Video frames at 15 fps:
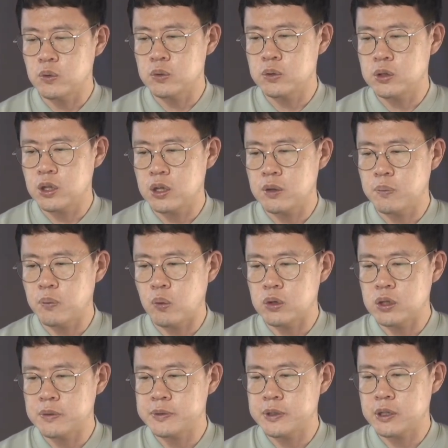이때
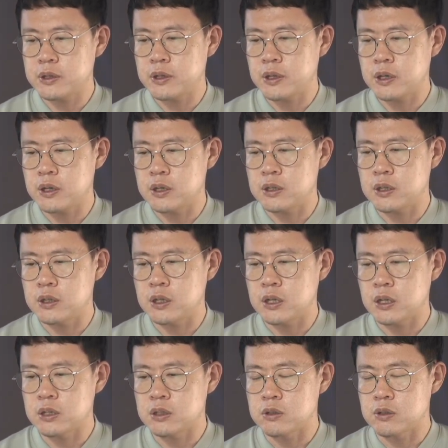몰입 상태가
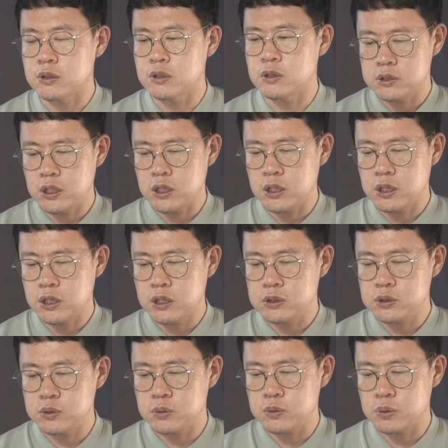된다라는 거예요 자기가